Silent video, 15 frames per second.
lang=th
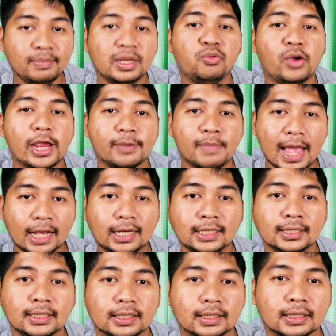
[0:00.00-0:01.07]
ใกล้มิดเวย์มาก
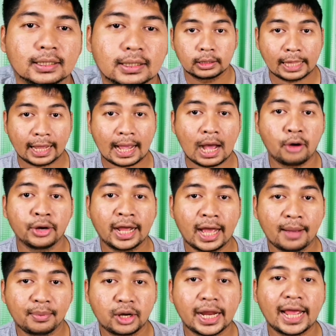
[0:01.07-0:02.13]
ขึ้นแต่เขา
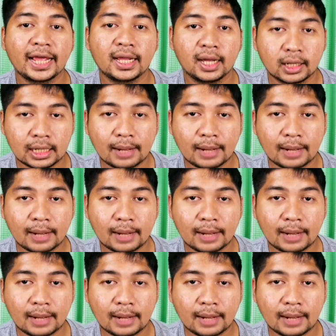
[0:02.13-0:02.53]
นะครับก็ได้